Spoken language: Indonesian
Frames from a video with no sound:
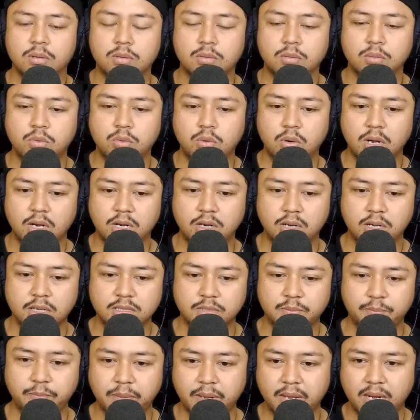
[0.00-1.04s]
Uh, ada
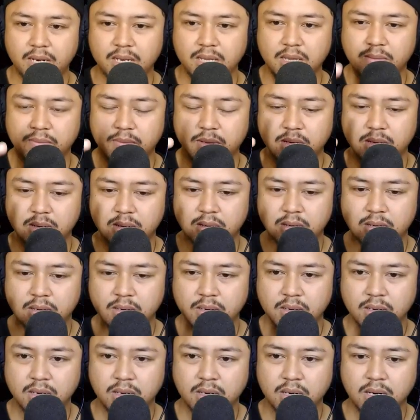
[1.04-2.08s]
spell, teman.
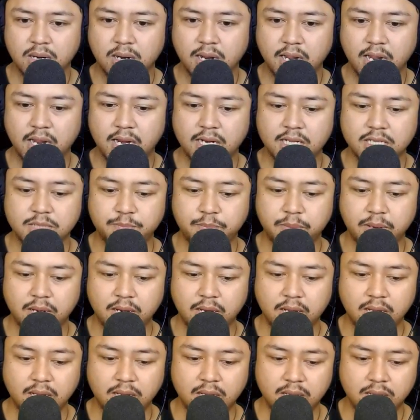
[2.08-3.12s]
Kayak eh, ada spell
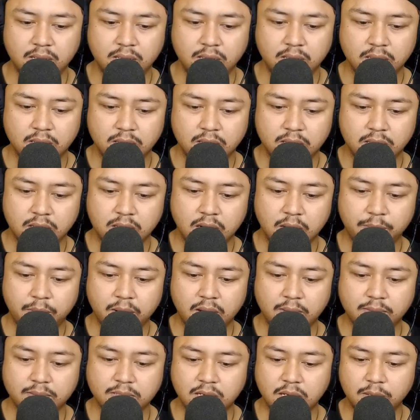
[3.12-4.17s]
ya. Kenapa
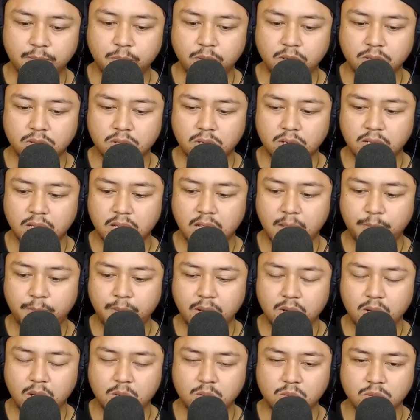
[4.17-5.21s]
nggak bisa dipotong?
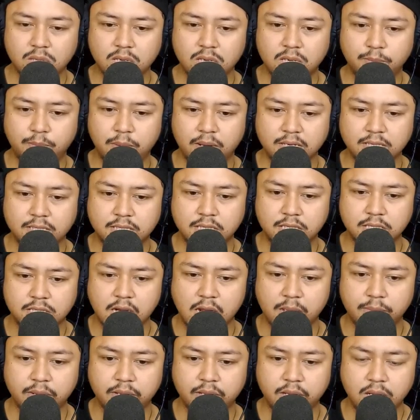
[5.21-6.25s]
Apakah aku terjebak di sini
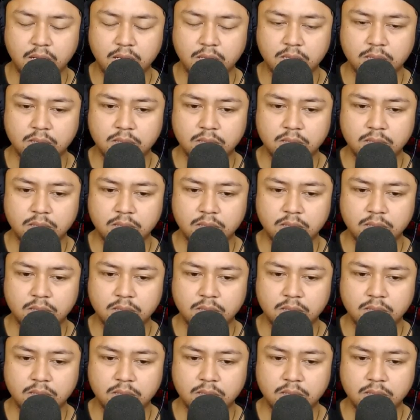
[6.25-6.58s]
selamanya?